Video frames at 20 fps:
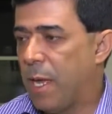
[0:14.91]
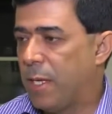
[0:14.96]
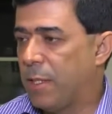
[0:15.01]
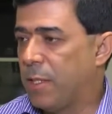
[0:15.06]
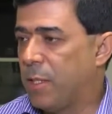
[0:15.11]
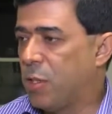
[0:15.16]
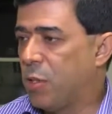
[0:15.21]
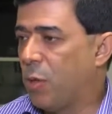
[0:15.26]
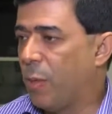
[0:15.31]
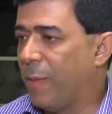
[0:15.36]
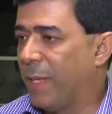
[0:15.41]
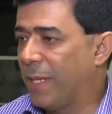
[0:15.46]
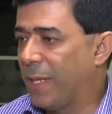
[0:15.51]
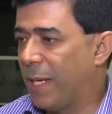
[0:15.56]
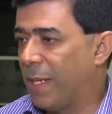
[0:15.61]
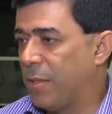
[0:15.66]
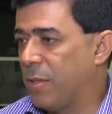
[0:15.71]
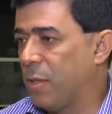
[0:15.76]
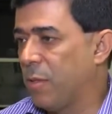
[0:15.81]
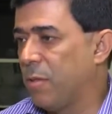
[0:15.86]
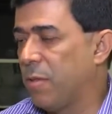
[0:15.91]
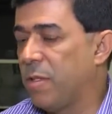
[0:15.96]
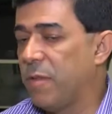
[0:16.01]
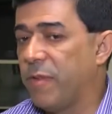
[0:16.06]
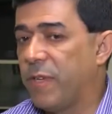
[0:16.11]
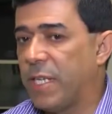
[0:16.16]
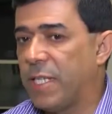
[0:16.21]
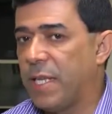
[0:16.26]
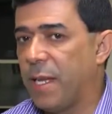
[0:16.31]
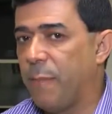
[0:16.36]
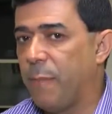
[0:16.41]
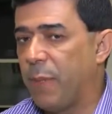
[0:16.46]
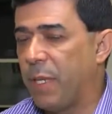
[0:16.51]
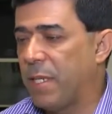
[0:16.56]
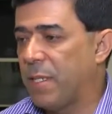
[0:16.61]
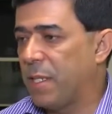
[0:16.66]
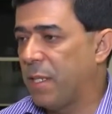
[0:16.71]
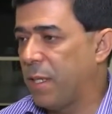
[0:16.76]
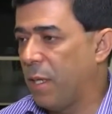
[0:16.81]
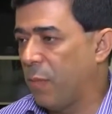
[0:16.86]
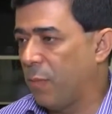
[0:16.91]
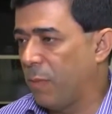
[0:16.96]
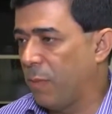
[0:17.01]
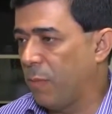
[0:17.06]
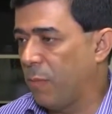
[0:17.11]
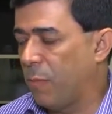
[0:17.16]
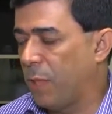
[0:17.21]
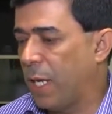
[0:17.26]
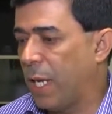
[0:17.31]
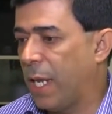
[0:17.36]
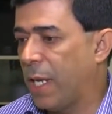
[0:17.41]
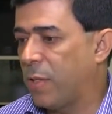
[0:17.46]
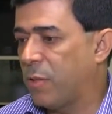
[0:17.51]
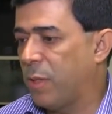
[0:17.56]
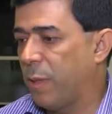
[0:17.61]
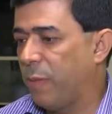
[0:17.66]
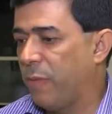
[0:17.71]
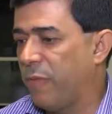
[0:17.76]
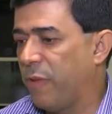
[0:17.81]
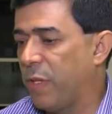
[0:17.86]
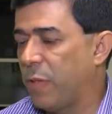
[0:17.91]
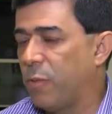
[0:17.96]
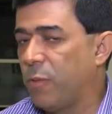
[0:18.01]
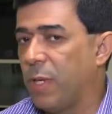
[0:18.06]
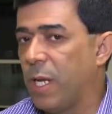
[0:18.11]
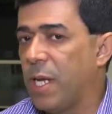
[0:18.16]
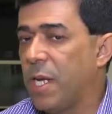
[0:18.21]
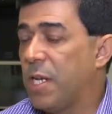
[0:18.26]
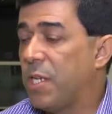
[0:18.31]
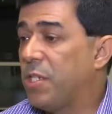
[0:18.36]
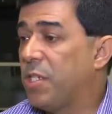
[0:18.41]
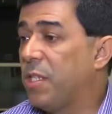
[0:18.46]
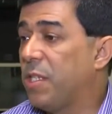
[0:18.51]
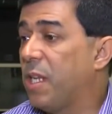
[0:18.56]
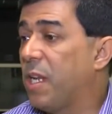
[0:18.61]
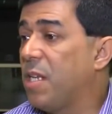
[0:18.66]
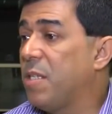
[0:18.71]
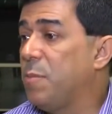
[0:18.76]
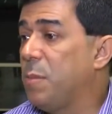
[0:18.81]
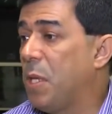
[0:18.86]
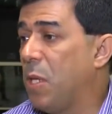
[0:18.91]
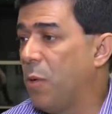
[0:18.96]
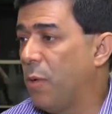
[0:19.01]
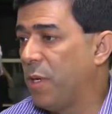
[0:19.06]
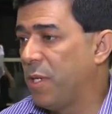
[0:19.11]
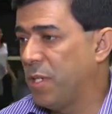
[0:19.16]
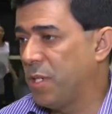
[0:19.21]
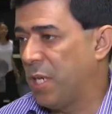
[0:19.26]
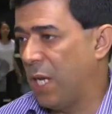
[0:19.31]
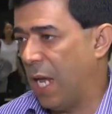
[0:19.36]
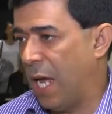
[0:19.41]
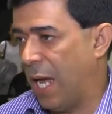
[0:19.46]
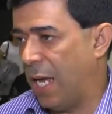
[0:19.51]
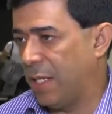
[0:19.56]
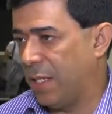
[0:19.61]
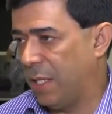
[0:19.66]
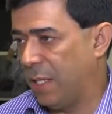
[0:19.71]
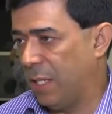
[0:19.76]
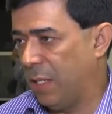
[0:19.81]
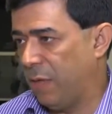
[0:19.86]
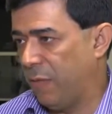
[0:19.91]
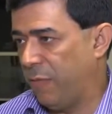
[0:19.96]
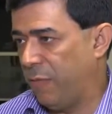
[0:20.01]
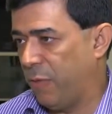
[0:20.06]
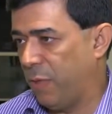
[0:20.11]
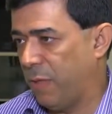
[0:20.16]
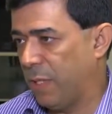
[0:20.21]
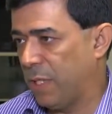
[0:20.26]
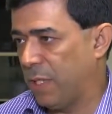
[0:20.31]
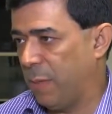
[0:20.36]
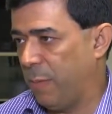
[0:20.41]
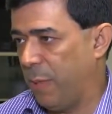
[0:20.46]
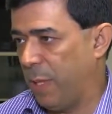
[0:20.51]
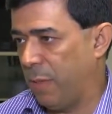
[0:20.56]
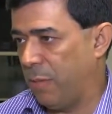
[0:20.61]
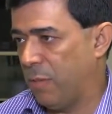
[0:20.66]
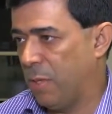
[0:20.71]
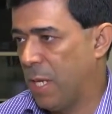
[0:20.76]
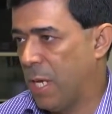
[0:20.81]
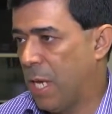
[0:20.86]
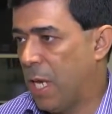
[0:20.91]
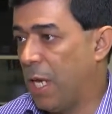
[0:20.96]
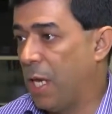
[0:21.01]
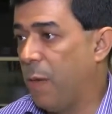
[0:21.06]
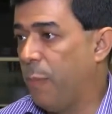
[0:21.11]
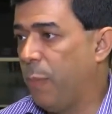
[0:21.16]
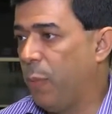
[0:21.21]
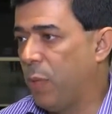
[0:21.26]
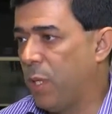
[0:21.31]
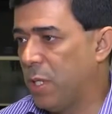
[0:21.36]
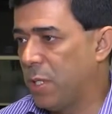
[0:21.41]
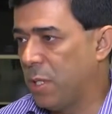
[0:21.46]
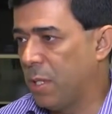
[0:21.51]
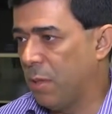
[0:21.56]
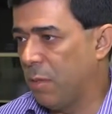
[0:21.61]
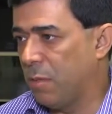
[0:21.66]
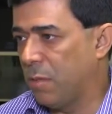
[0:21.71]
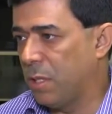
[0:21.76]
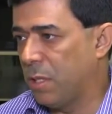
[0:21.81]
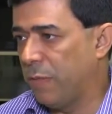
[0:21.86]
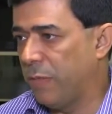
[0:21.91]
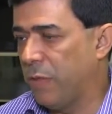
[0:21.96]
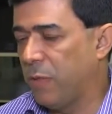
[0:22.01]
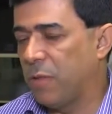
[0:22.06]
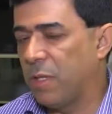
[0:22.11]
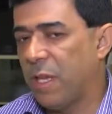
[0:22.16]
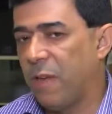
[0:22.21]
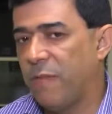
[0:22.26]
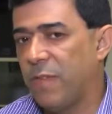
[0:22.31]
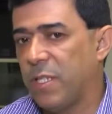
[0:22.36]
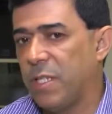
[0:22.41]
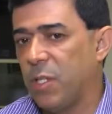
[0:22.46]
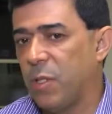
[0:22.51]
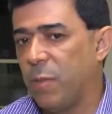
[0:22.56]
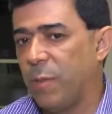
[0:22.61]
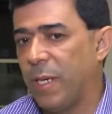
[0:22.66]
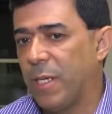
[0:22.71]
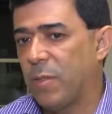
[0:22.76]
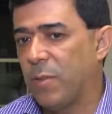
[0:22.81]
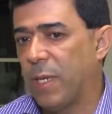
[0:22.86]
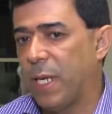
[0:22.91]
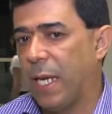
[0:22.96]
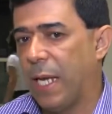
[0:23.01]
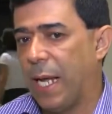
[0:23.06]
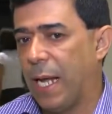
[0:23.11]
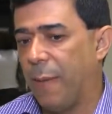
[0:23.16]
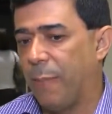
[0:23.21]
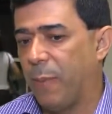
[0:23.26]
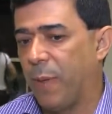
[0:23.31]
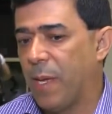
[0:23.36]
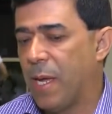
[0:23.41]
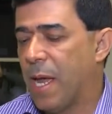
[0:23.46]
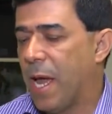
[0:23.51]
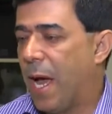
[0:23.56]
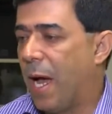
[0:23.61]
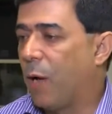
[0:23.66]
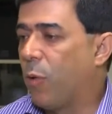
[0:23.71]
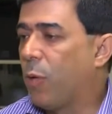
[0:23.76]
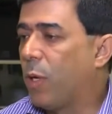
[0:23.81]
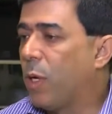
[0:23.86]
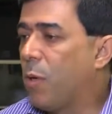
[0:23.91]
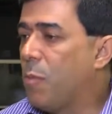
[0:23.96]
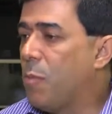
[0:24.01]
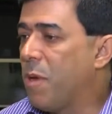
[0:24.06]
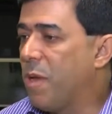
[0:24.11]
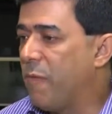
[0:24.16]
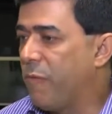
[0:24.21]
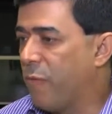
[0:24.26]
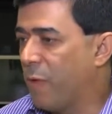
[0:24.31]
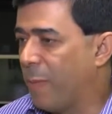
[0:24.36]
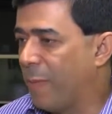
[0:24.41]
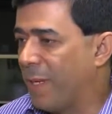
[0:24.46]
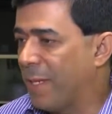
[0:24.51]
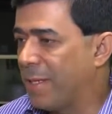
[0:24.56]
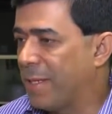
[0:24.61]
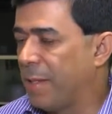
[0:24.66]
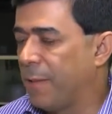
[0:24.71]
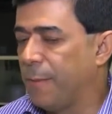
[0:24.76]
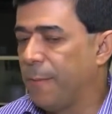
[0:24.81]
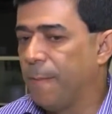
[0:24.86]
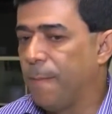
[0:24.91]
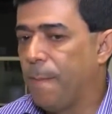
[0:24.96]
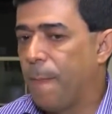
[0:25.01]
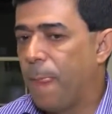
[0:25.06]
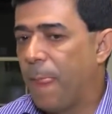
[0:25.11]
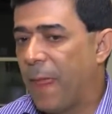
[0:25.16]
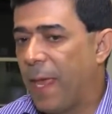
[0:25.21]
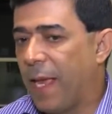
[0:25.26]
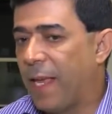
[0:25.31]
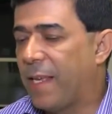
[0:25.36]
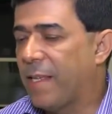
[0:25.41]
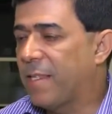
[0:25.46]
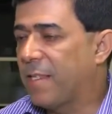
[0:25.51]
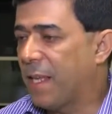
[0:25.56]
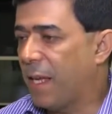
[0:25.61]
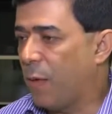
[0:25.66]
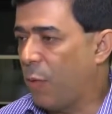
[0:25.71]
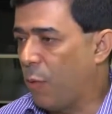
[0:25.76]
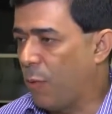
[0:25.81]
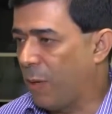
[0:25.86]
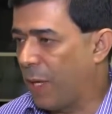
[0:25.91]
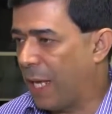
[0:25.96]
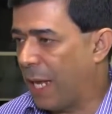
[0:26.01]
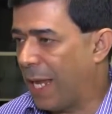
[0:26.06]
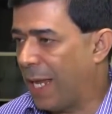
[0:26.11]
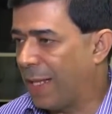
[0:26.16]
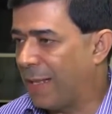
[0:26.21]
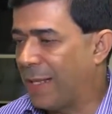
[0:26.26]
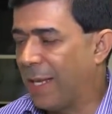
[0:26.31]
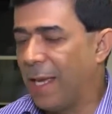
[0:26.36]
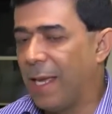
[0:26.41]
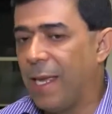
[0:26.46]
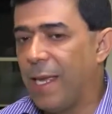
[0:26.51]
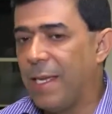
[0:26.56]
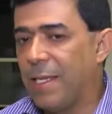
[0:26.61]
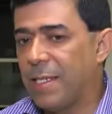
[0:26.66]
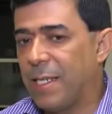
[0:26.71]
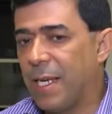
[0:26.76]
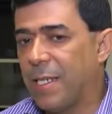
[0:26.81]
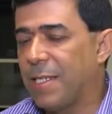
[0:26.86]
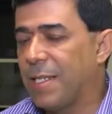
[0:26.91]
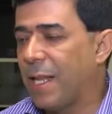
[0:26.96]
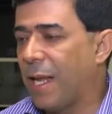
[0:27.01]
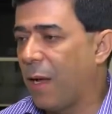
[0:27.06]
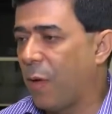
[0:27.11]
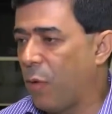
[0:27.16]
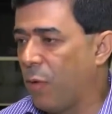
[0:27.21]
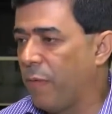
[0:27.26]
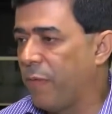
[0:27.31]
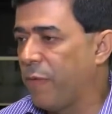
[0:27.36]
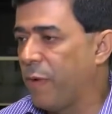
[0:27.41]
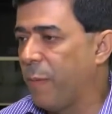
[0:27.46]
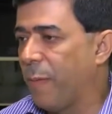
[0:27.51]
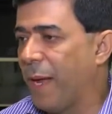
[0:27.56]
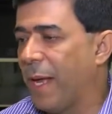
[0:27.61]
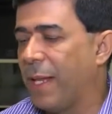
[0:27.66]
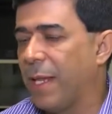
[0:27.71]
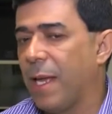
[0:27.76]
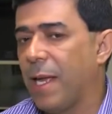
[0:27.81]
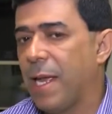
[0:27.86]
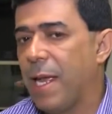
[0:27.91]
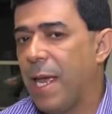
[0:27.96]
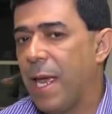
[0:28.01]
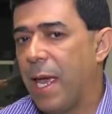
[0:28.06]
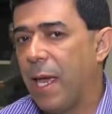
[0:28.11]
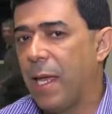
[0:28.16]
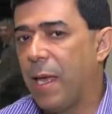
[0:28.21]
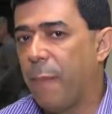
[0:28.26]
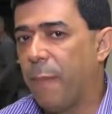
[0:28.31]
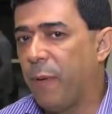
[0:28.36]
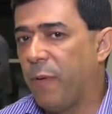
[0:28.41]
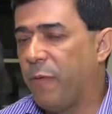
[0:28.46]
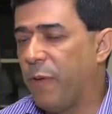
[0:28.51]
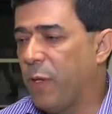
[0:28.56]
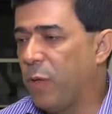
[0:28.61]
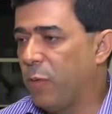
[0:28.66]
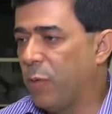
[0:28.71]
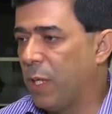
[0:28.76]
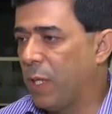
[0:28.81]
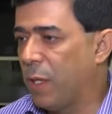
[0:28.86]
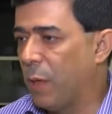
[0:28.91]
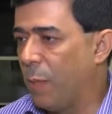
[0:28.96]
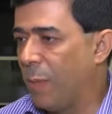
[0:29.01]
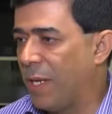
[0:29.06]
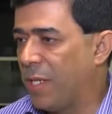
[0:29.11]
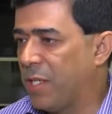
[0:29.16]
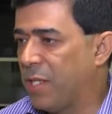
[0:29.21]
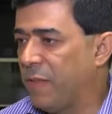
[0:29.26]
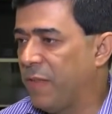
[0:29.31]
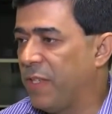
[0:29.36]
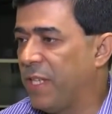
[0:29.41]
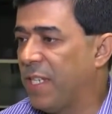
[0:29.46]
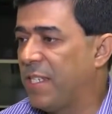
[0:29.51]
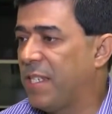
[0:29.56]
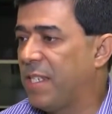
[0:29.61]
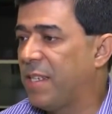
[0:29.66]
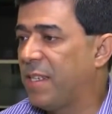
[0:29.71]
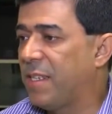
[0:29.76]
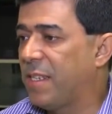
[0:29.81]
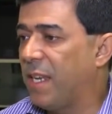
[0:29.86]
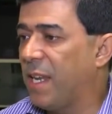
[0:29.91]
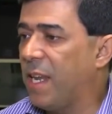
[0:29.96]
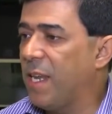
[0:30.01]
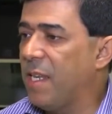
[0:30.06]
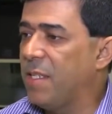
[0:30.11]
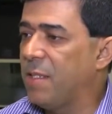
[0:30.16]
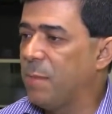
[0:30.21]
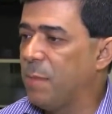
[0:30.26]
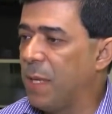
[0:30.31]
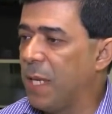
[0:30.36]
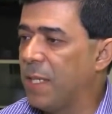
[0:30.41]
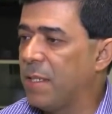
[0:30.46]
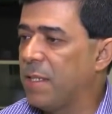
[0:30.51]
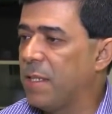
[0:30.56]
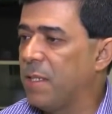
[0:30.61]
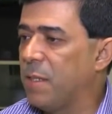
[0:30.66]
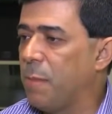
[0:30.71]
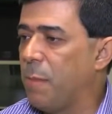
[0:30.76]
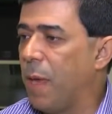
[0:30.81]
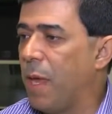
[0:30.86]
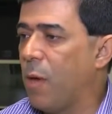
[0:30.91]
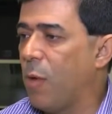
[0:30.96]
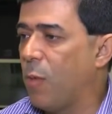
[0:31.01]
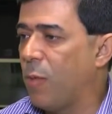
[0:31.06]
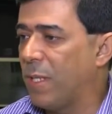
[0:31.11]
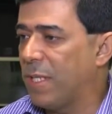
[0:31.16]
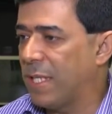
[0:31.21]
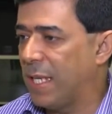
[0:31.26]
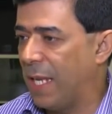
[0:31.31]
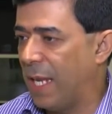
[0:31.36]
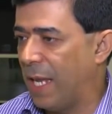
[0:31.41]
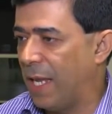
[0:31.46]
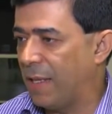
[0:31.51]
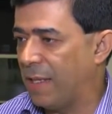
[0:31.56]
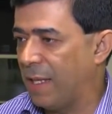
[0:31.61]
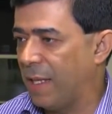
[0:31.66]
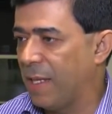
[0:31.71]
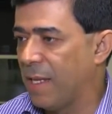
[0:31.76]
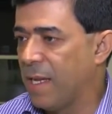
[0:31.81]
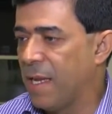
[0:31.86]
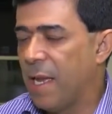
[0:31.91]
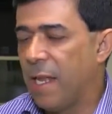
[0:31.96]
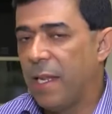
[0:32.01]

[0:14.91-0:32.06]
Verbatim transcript: Existem comentários, inclusive, que essa empresa tem um, crédito na prefeitura de 3 milhões de reais e que não foram recebidos. E que por isso, inclusive, não está fazendo mais o recape. Agora, uma informação é que está concreta e já está confirmada é que a prefeitura tem uma dívida de três meses e meio com a Seleta.